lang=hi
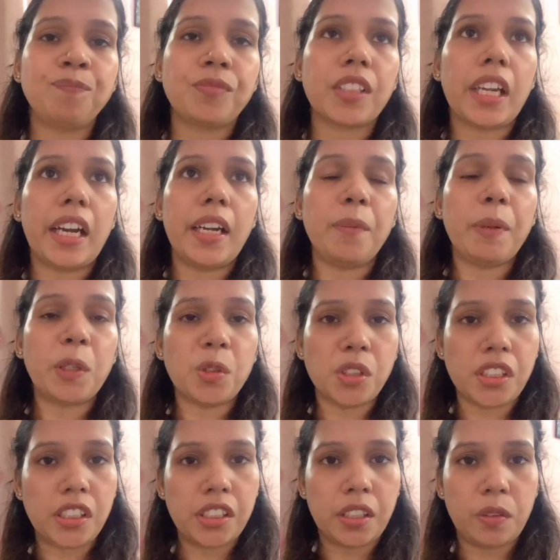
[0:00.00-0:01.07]
एंड मैं
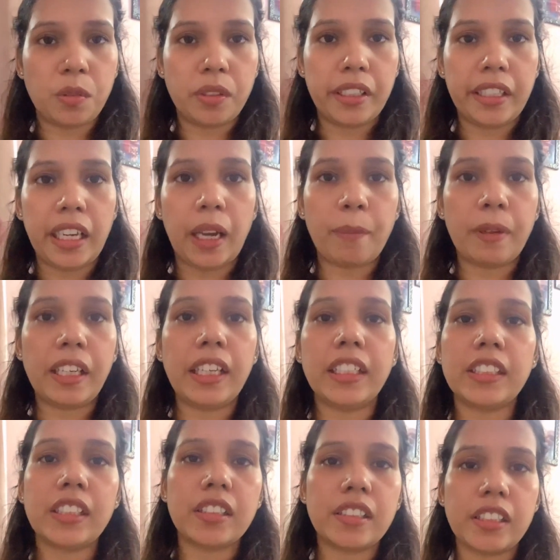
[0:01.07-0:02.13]
कोशिश करूँगी आपके लिए
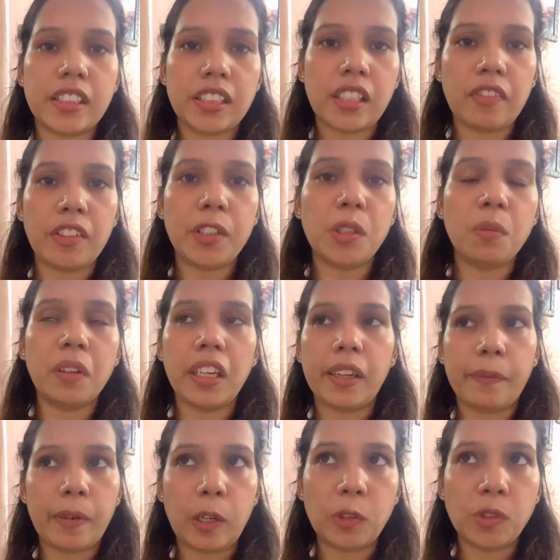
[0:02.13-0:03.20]
अच्छे से अच्छा वीडियो बना
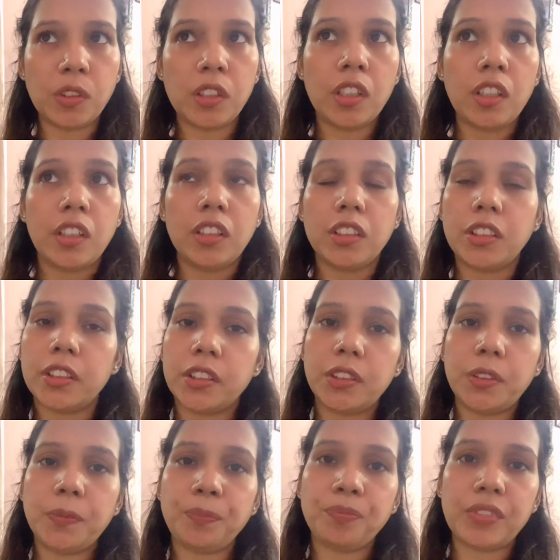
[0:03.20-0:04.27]
पाऊँ
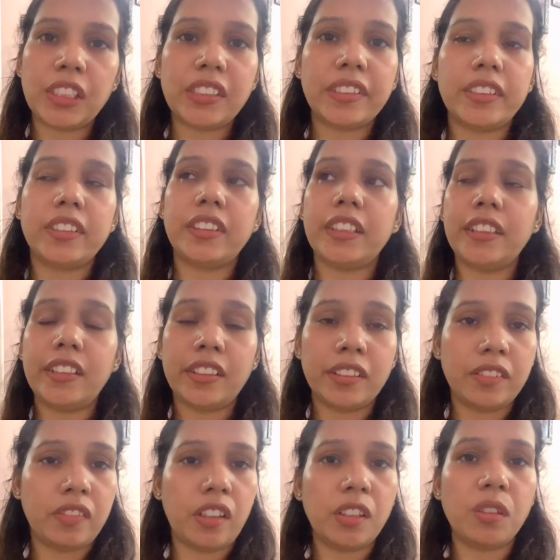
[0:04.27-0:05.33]
सो दिस इज़ इट
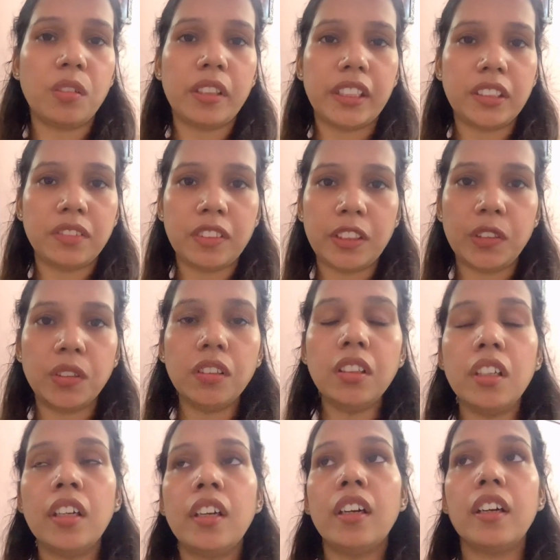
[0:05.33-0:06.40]
फॉर टुडेज़ वीडियो
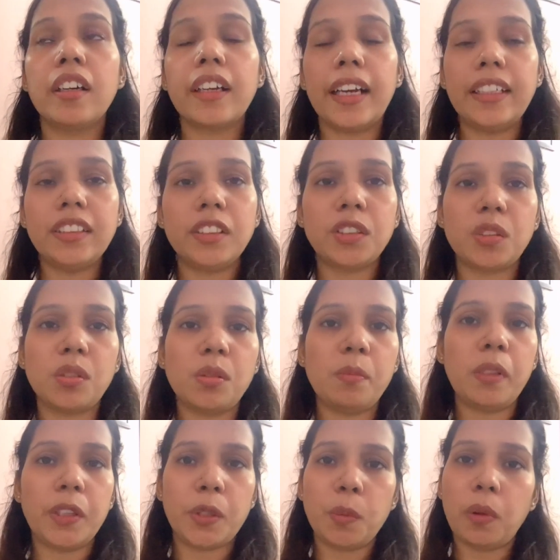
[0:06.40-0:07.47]
गाइज सो
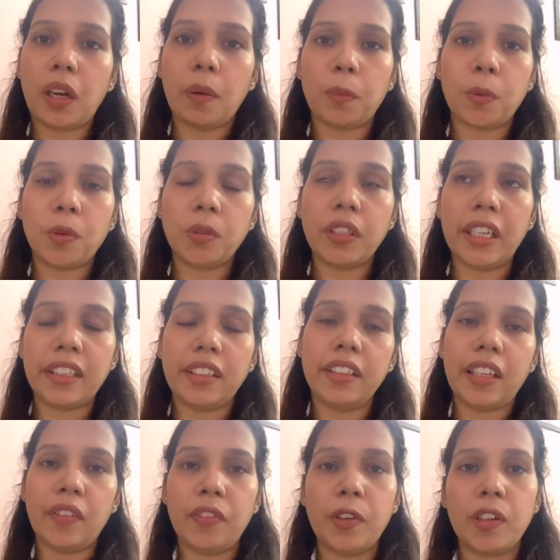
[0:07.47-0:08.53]
मिलती हूँ मैं आपको नए दिन
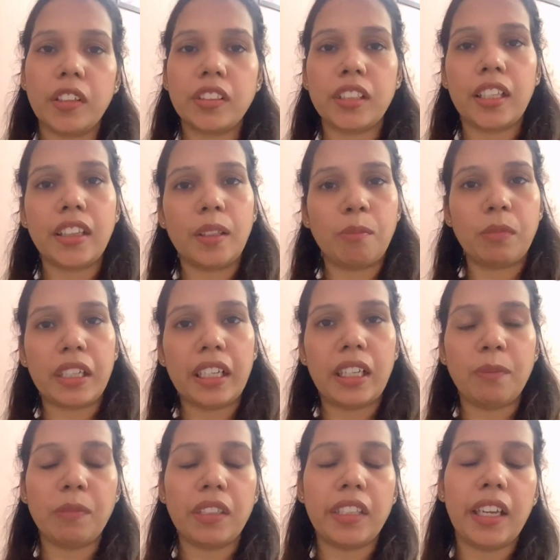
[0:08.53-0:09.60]
नए वीडियो के साथ तब तक के
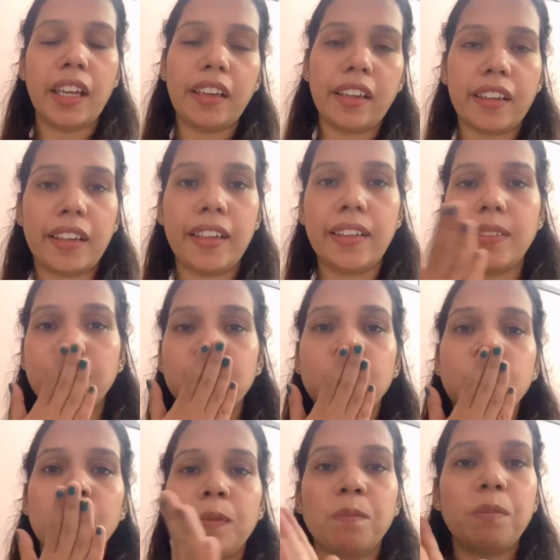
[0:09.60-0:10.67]
लिए अपना ध्यान रखें
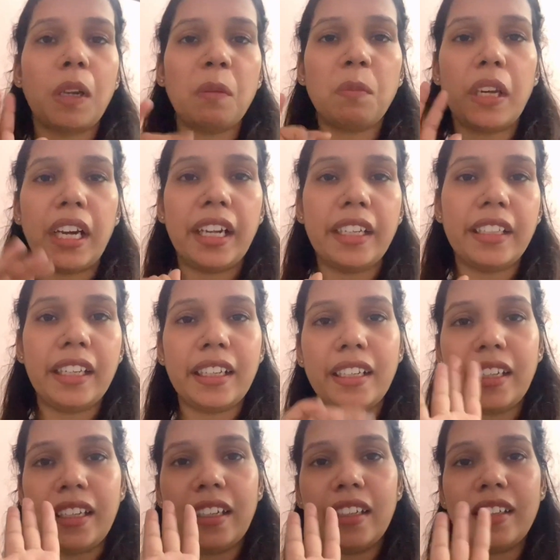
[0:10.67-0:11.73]
बाय बाय टेक
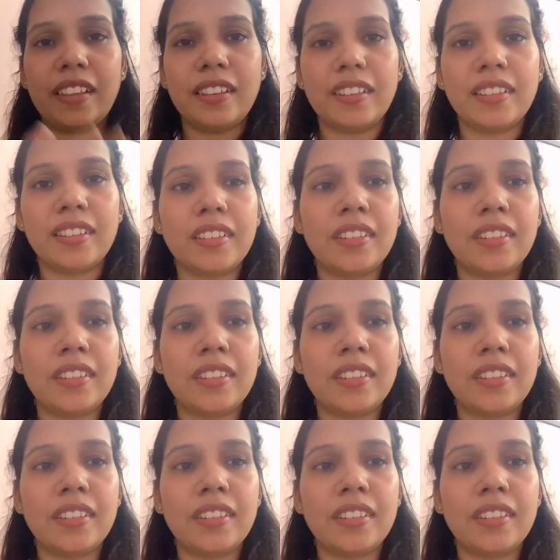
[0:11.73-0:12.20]
केयर